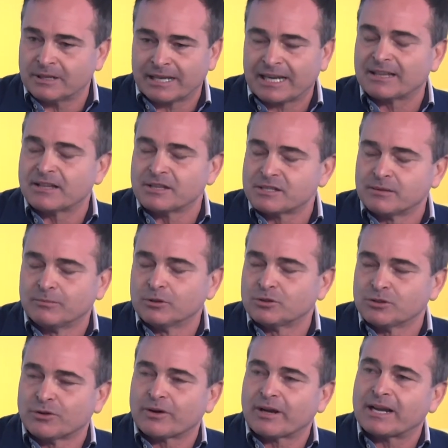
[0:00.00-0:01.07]
grande
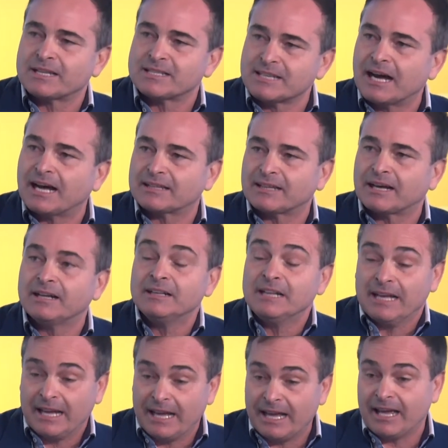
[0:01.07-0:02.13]
distribuzione organizzata
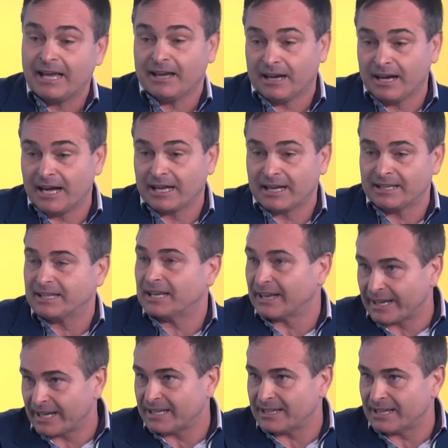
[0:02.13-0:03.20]
e anche della
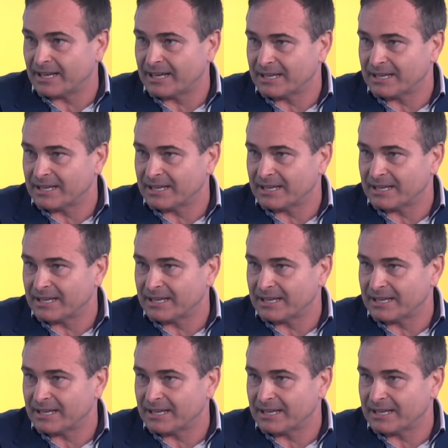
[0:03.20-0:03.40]
rete che